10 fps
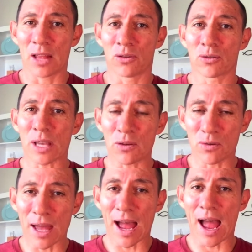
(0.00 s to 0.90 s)
nos
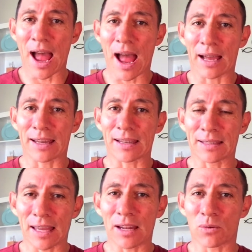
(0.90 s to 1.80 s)
ayuda a
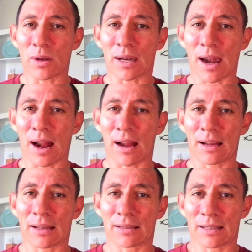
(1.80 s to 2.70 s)
crecer en nuestra
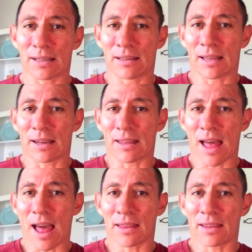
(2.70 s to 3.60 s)

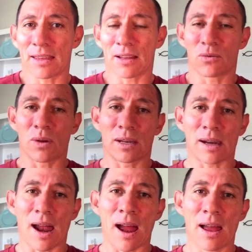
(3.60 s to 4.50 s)
integridad y en
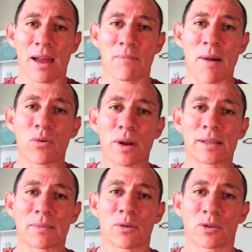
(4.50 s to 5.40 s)
nuestra
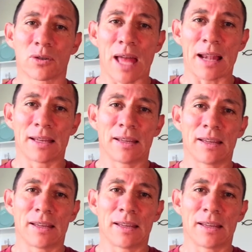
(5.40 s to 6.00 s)
madurez emocional.